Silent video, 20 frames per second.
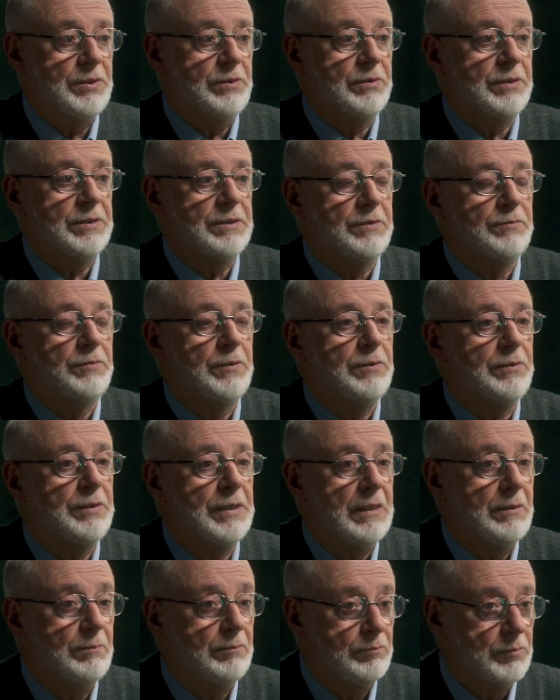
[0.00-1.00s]
sino que se
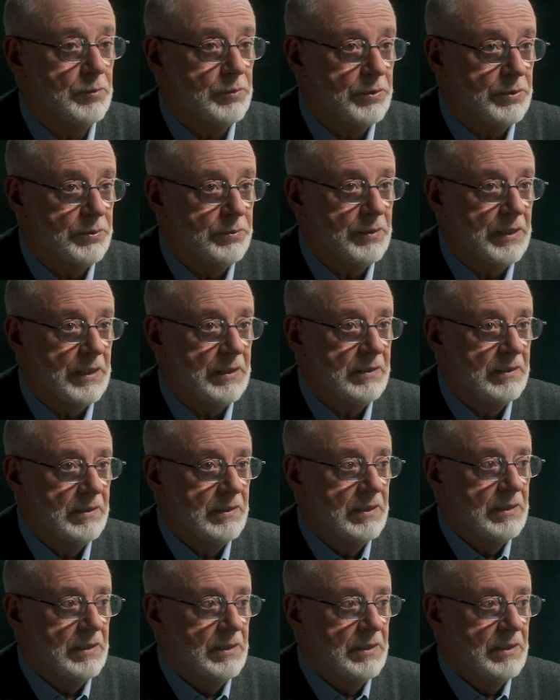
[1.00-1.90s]
fueron al mundo rural,